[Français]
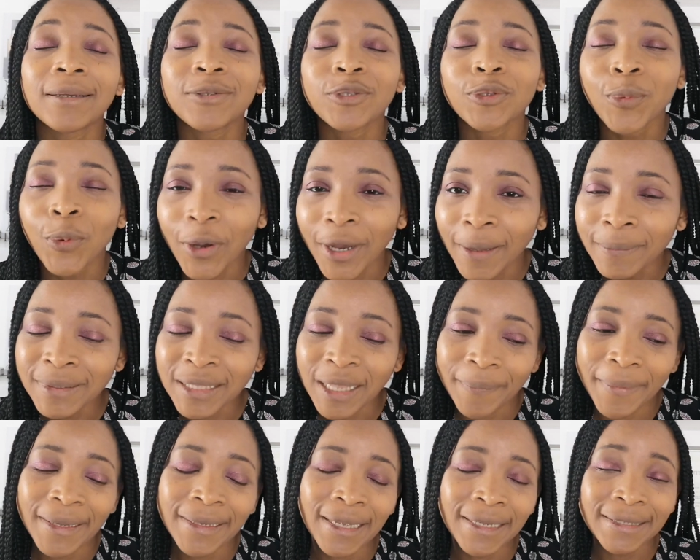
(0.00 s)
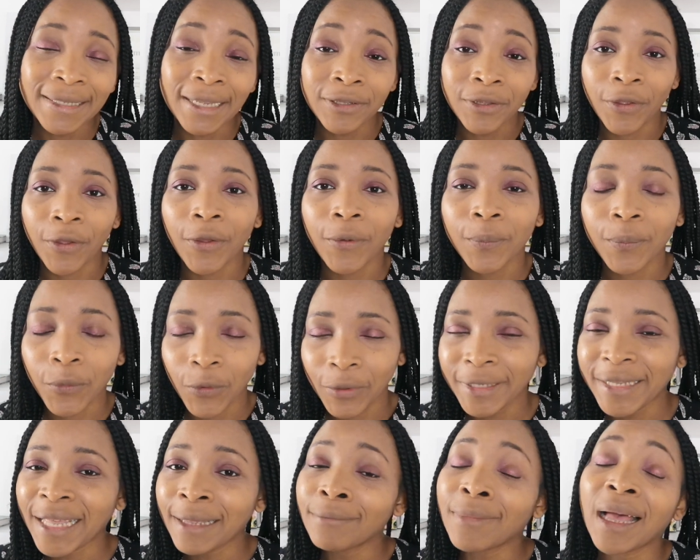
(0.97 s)
Ce programme s'appelle Designer Hot
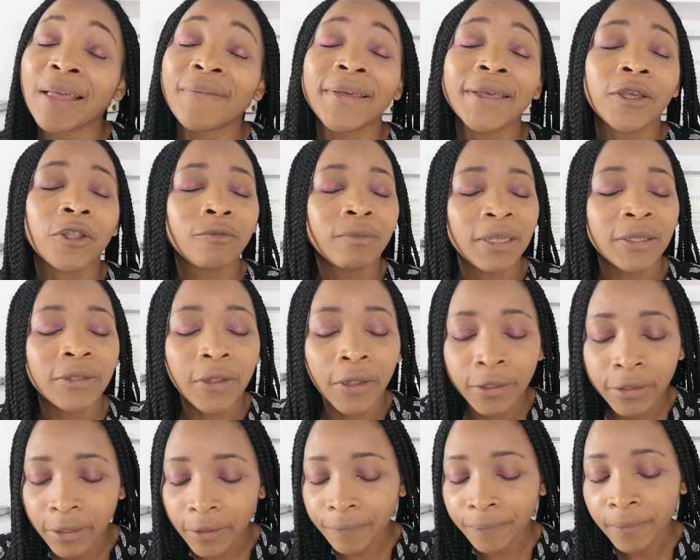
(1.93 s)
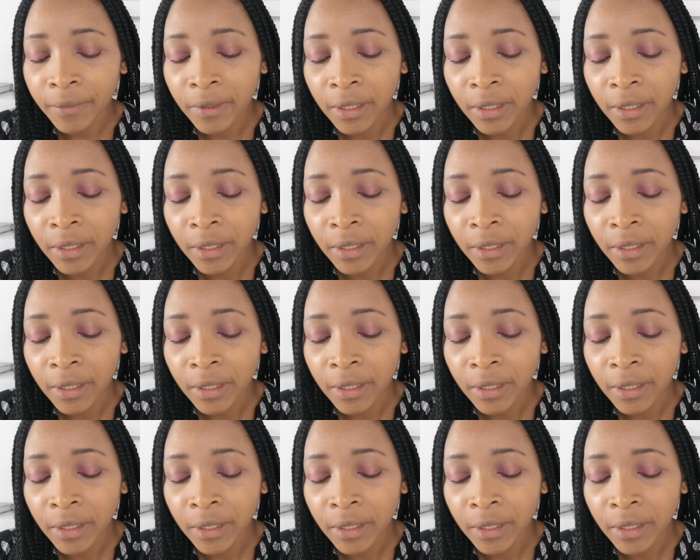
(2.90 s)
Game avec une méthode.